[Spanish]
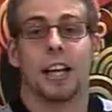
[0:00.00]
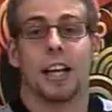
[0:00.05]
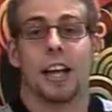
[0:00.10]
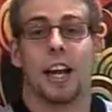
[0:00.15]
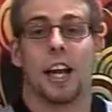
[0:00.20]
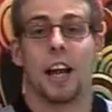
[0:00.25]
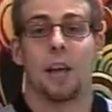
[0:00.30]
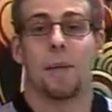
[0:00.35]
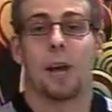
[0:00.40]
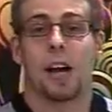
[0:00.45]
Y
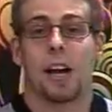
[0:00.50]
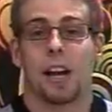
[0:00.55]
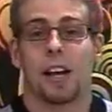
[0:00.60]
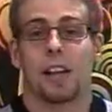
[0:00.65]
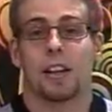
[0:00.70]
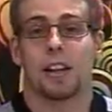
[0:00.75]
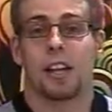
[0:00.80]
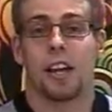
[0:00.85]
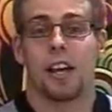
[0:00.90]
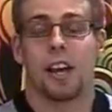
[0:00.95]
la
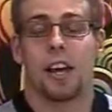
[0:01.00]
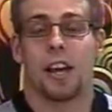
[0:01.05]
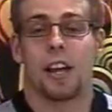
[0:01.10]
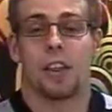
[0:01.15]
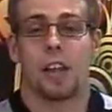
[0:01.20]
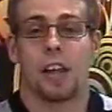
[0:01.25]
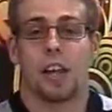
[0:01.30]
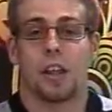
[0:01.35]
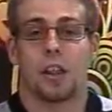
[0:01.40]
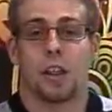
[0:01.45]
imagen
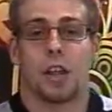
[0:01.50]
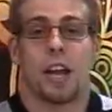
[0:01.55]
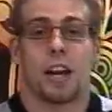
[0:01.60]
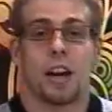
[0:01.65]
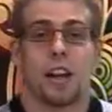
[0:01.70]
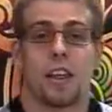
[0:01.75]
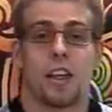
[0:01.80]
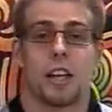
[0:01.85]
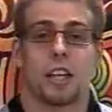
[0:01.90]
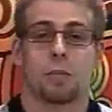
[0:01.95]
de,
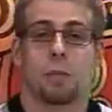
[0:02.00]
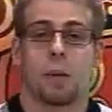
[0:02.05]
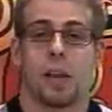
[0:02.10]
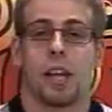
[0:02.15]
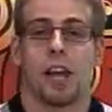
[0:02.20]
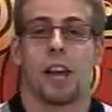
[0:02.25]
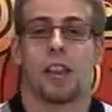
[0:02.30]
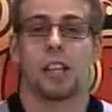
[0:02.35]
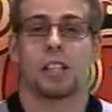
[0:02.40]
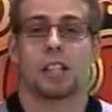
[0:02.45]
cierre, de
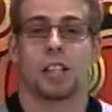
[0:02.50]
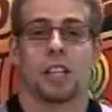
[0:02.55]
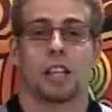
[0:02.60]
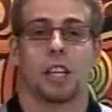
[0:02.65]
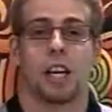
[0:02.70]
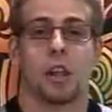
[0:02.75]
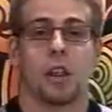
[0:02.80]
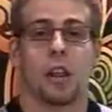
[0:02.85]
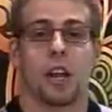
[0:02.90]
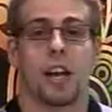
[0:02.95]
despedida de esta
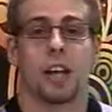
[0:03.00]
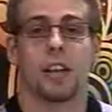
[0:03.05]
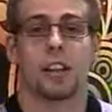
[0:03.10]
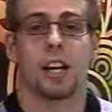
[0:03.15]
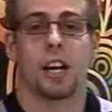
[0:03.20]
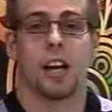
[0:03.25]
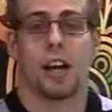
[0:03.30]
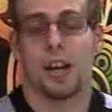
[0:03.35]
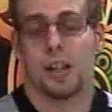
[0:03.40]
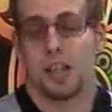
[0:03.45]
tercera
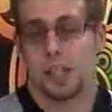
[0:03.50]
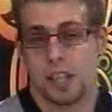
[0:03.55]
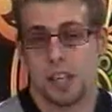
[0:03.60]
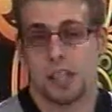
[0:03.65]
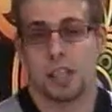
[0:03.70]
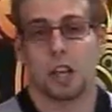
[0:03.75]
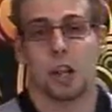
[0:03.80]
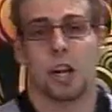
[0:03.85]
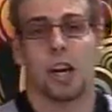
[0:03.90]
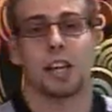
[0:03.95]
entrega, de esta
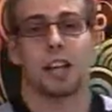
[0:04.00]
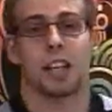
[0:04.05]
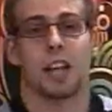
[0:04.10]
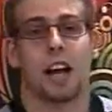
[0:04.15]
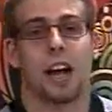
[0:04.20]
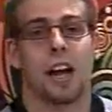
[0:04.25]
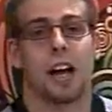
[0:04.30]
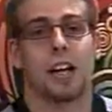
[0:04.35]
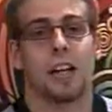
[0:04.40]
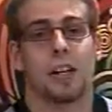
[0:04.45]
tercera
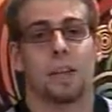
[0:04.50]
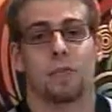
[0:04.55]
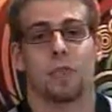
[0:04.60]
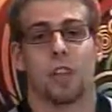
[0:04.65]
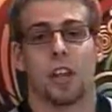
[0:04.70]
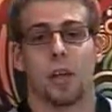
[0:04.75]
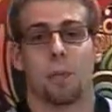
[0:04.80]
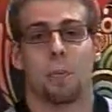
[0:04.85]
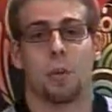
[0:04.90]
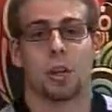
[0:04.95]
entrega
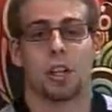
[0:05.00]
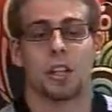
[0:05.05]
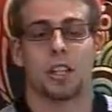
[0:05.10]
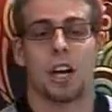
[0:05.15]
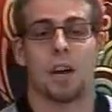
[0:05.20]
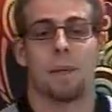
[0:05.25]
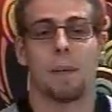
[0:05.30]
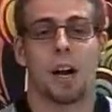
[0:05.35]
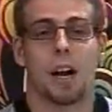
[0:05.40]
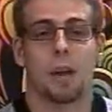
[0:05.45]
de
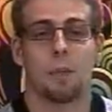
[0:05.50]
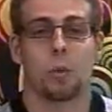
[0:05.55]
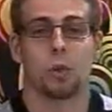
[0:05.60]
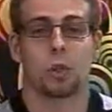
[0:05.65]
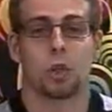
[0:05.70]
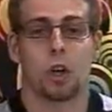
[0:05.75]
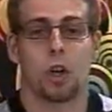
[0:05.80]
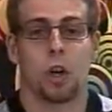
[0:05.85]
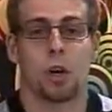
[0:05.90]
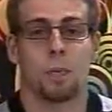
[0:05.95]

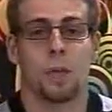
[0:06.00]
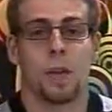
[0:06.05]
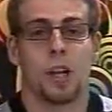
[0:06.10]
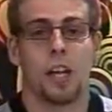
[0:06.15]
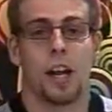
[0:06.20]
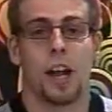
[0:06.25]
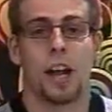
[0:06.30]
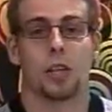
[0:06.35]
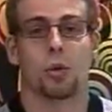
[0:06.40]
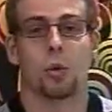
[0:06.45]
deportesalamanca.com,
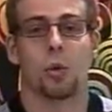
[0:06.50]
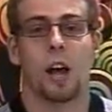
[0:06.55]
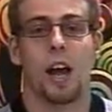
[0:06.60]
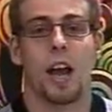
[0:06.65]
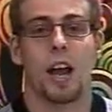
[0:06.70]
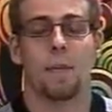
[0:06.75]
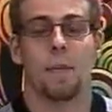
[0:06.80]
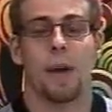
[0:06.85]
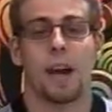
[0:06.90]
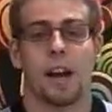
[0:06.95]
es
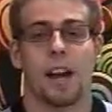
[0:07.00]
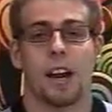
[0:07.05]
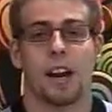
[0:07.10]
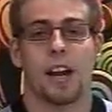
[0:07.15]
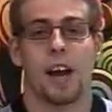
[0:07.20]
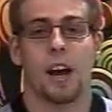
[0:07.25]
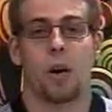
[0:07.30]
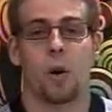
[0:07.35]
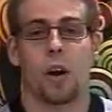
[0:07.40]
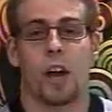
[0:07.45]
una imagen
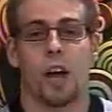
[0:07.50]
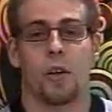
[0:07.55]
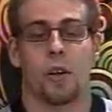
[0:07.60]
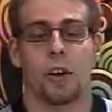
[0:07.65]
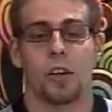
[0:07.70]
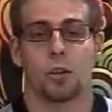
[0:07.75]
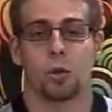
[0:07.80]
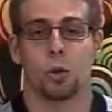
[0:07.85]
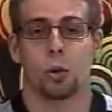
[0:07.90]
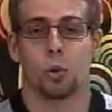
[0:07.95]
que ha colgado
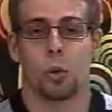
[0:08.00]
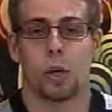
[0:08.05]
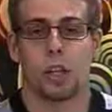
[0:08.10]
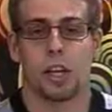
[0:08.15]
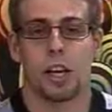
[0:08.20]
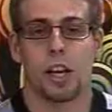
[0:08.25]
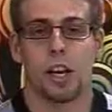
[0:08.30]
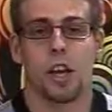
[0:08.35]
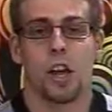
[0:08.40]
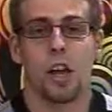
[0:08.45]
en su
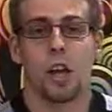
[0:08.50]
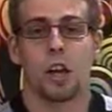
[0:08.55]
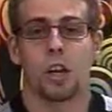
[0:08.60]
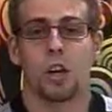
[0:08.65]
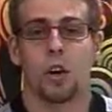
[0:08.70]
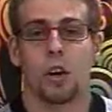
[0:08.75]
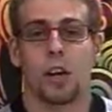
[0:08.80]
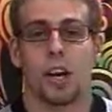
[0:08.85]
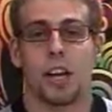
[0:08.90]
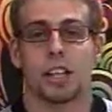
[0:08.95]
Twitter
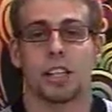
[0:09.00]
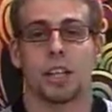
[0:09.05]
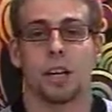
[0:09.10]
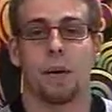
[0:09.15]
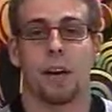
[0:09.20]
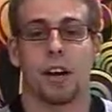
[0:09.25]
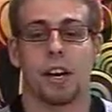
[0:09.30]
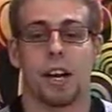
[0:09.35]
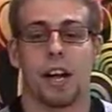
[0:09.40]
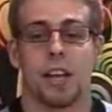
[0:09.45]
Gorka
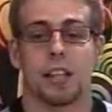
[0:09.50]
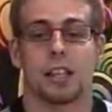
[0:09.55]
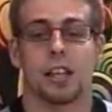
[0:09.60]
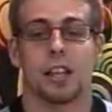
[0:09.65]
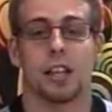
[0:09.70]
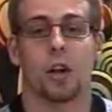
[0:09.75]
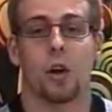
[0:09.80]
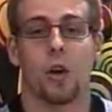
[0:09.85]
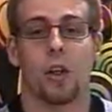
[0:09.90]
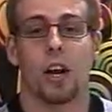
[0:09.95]
Echeverría, el
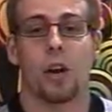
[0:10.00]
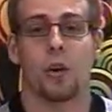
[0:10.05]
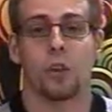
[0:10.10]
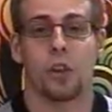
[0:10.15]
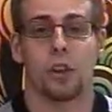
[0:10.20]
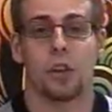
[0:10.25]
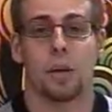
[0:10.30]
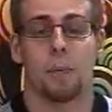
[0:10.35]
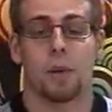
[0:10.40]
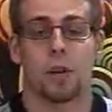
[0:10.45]
técnico de la
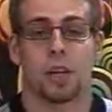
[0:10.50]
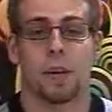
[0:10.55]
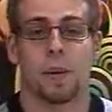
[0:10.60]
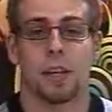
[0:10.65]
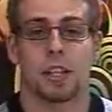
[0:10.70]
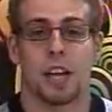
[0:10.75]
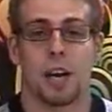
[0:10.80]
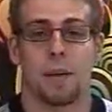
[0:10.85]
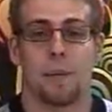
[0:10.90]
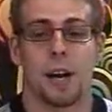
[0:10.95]
Unión Deportiva
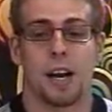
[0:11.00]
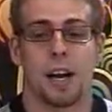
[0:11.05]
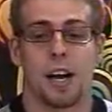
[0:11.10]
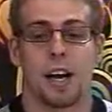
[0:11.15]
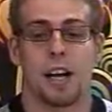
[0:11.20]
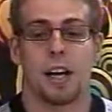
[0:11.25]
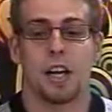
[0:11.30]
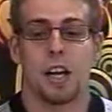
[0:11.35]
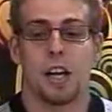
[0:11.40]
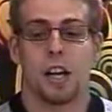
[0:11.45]

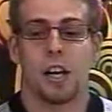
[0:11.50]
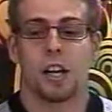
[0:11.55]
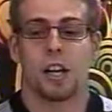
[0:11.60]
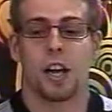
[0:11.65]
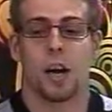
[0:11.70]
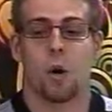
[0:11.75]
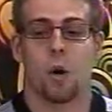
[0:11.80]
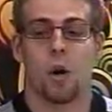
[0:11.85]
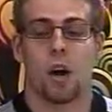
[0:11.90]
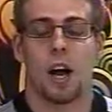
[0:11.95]
Salamanca,
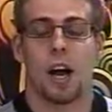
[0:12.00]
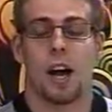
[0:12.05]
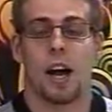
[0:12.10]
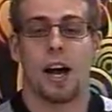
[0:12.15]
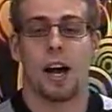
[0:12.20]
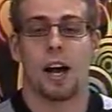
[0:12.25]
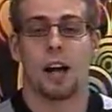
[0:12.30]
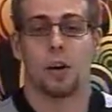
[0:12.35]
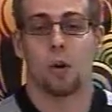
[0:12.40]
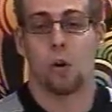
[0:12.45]
que
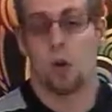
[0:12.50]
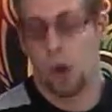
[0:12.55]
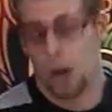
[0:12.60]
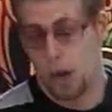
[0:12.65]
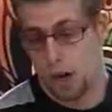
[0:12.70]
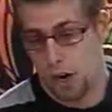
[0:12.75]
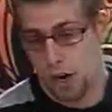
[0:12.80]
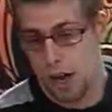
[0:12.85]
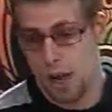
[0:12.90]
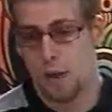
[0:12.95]
colgaba,
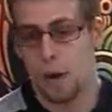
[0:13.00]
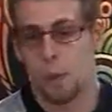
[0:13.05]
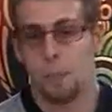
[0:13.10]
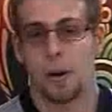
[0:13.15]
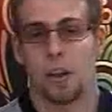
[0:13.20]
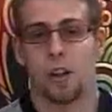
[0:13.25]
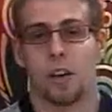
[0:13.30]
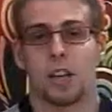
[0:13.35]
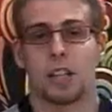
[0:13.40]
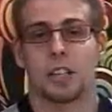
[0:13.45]
colgaba
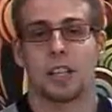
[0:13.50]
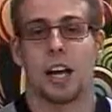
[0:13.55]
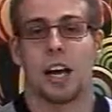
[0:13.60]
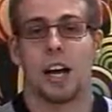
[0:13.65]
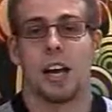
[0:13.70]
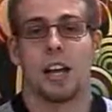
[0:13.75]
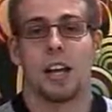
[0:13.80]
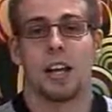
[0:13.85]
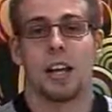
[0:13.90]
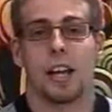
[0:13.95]
perdón,
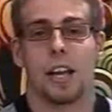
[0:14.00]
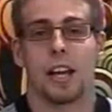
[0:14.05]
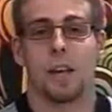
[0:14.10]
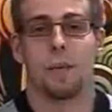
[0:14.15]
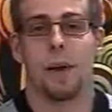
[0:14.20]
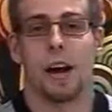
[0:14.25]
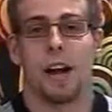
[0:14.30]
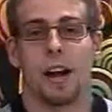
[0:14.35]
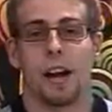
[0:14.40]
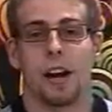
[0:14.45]
esta
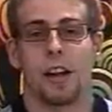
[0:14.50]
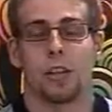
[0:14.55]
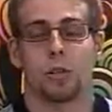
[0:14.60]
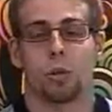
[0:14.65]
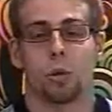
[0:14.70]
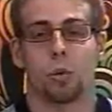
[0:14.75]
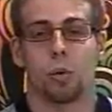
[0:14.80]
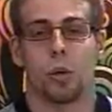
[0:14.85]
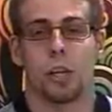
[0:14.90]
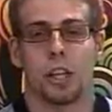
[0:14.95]
imagen en
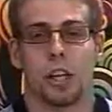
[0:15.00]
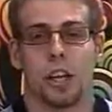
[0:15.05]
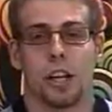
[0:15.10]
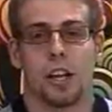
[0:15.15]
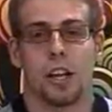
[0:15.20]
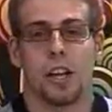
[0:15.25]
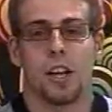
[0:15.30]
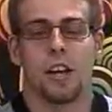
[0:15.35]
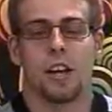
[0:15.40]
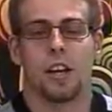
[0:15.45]
su Twitter
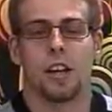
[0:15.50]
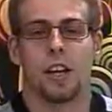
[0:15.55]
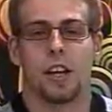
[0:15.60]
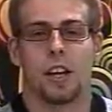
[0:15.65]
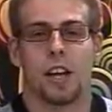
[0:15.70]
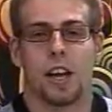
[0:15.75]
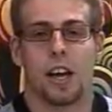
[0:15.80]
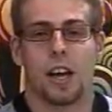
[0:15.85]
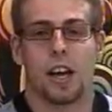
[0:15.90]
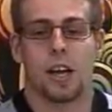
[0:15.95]
y
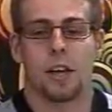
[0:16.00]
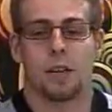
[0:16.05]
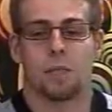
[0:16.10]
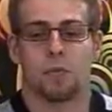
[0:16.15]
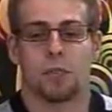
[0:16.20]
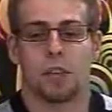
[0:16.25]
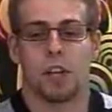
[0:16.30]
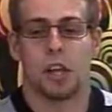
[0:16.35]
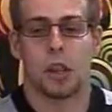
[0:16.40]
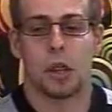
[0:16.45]
que
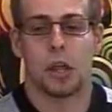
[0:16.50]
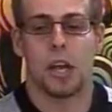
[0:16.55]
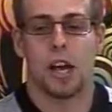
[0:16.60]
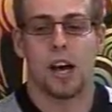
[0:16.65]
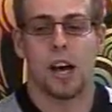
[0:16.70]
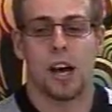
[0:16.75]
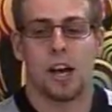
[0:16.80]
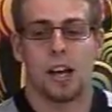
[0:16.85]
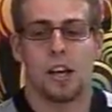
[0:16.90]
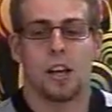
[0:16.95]

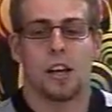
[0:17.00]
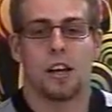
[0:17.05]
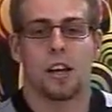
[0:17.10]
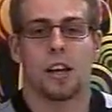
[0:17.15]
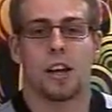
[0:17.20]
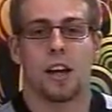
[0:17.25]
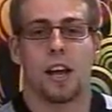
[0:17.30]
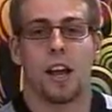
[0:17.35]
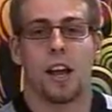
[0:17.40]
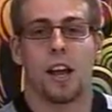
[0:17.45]
decía
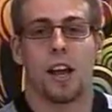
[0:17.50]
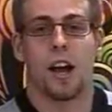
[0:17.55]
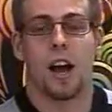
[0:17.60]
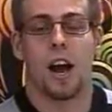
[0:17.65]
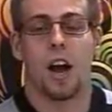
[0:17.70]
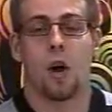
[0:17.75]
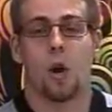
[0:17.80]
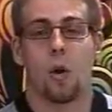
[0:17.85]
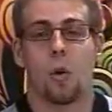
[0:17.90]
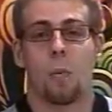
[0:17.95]
que
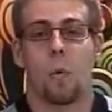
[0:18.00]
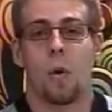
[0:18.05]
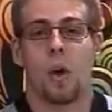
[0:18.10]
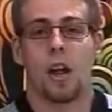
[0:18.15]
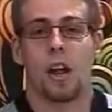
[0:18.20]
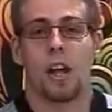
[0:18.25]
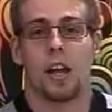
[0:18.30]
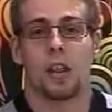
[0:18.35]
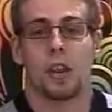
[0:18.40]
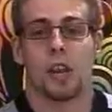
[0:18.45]
algo
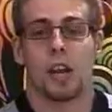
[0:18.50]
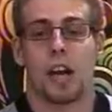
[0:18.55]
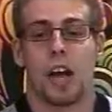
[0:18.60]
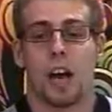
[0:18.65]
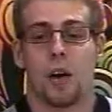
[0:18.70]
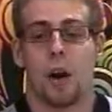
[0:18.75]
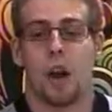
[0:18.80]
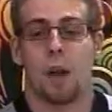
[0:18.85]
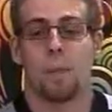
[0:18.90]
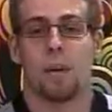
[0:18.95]
muy
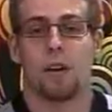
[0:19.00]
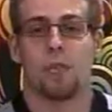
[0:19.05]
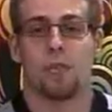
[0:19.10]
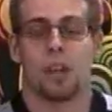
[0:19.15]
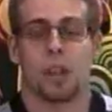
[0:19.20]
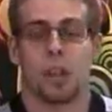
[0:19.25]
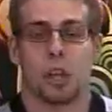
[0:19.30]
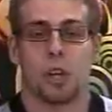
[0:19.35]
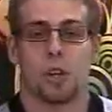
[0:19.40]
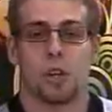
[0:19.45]
cercano a la
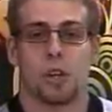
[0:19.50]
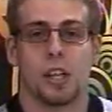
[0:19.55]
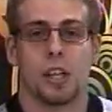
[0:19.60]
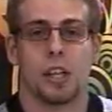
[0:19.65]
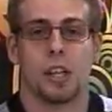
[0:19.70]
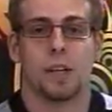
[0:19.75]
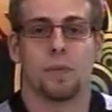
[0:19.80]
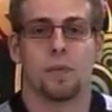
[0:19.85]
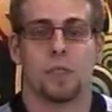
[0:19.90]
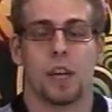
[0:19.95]
perfección
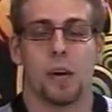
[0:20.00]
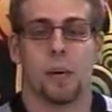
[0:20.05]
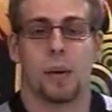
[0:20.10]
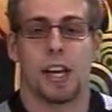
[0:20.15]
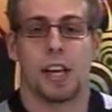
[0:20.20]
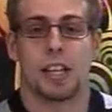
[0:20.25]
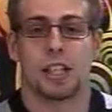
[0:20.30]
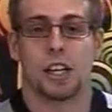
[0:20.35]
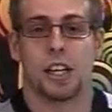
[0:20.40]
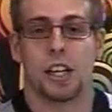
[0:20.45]

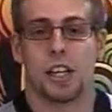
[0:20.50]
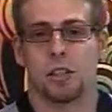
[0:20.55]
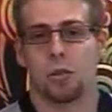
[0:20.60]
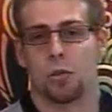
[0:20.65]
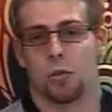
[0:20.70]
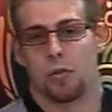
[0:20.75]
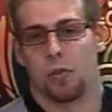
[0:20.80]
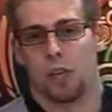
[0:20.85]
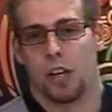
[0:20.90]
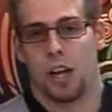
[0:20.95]
debería ser
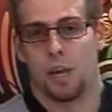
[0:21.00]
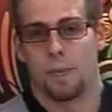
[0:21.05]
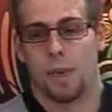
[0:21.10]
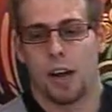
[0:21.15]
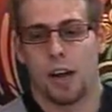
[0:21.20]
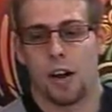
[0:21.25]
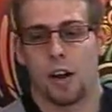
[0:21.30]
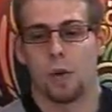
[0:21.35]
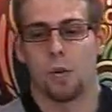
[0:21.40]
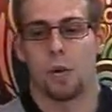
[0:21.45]
esto. La
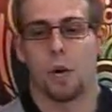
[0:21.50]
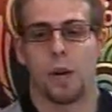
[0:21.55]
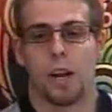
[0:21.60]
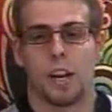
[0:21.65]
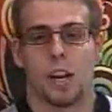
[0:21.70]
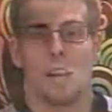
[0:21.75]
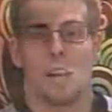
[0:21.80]
imagen, como ven,